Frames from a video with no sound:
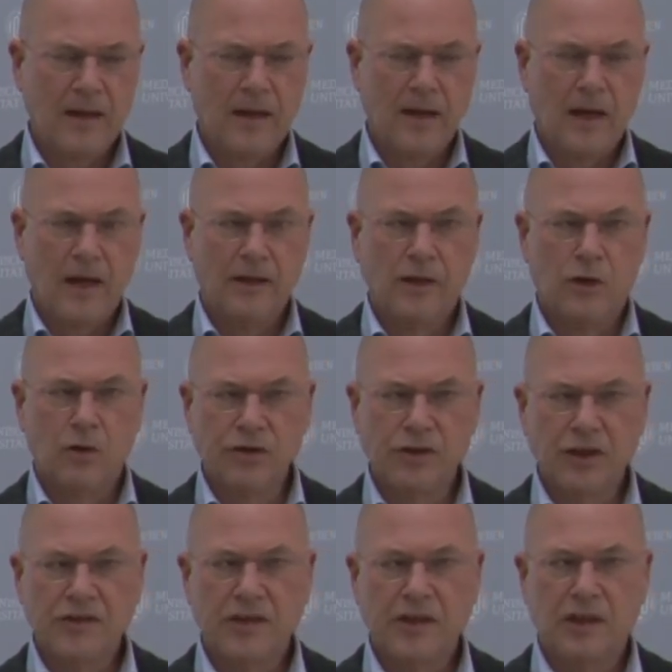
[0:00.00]
Der
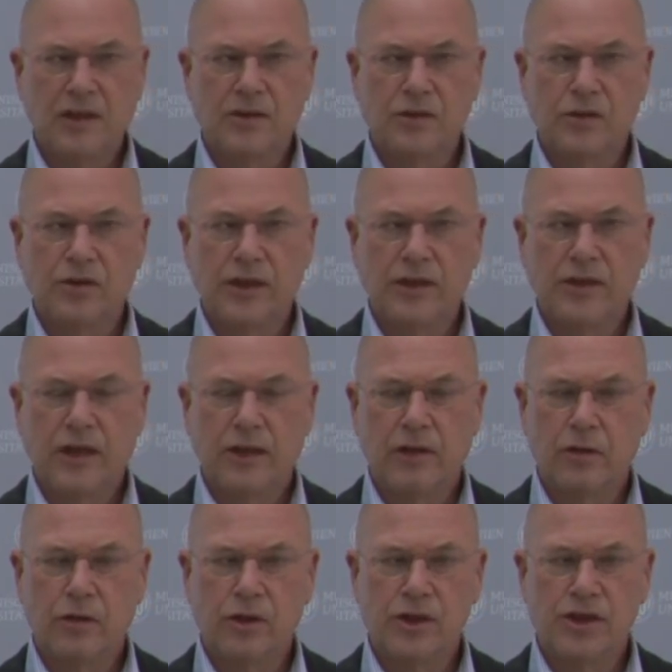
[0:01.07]
Untertitel zu den
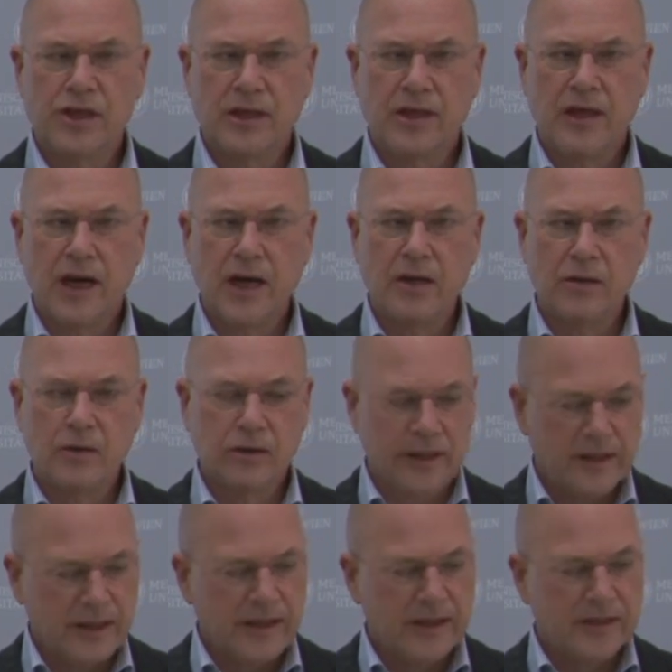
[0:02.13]
neurologischen
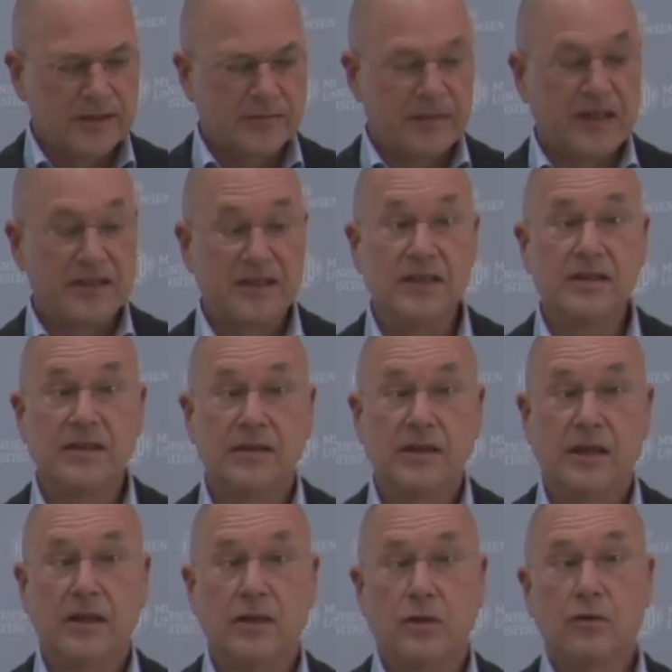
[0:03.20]
Erkrankungen ist Präzise
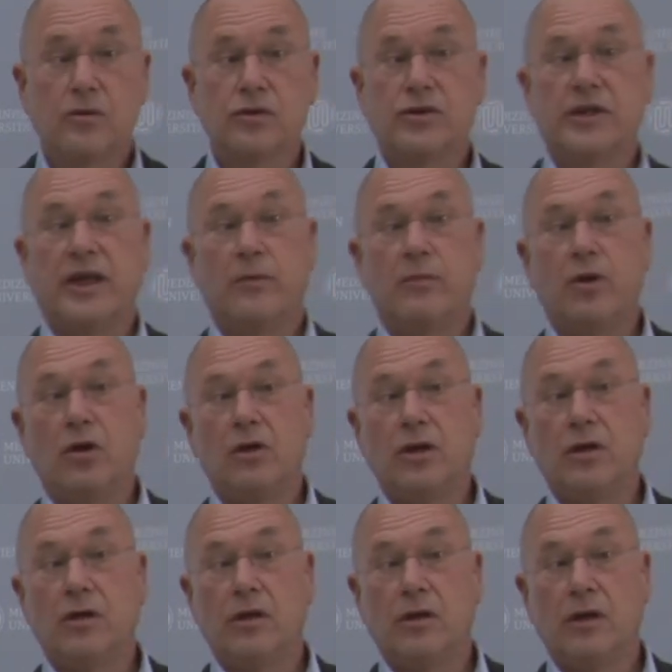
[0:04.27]
Diagnosen
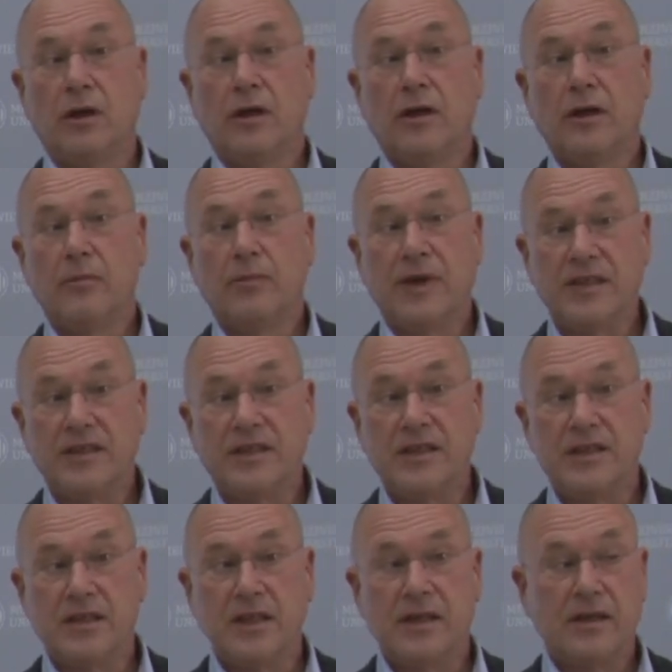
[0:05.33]
ermöglichen
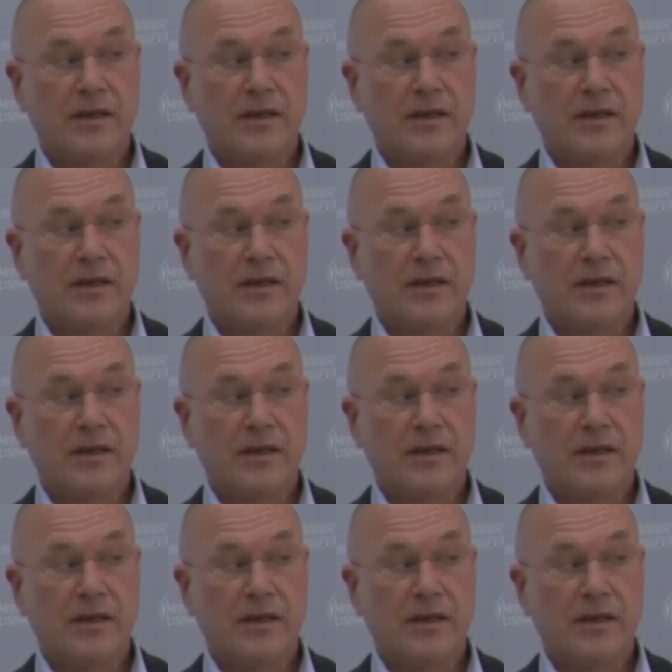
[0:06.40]
präzise